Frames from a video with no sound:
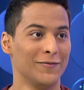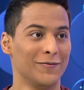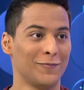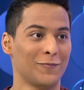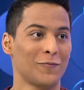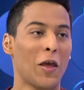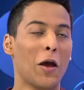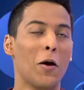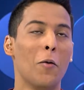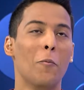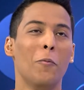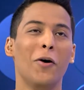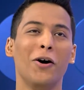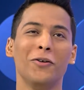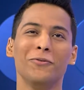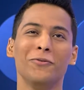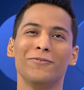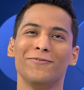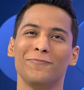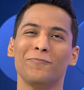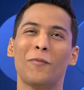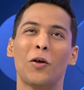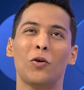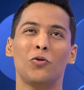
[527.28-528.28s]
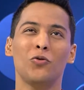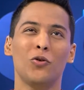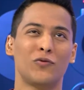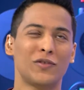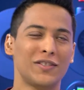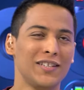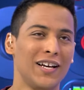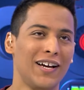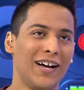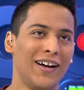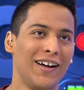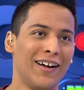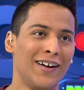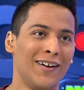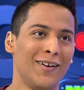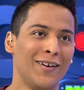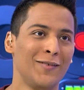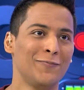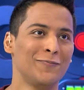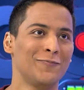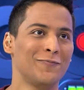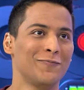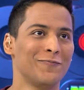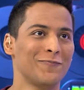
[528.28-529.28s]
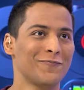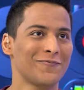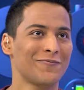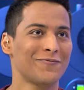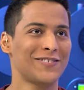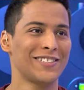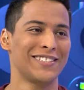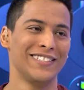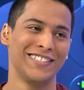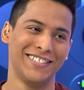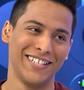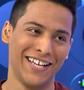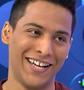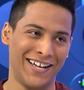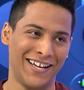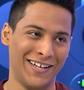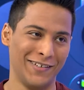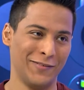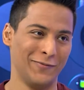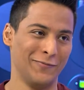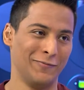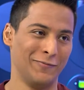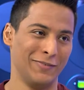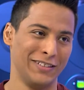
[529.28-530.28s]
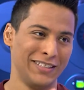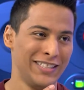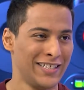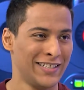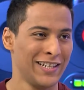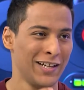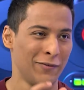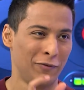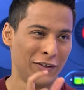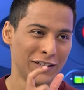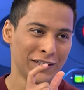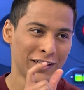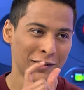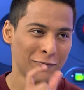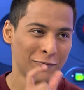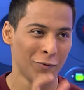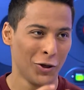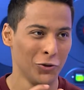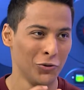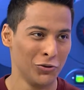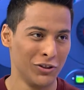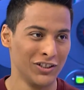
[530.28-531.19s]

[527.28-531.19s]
احنا شوف ساعه قصدي ساعه ما تديرش الا في حاجات محدوده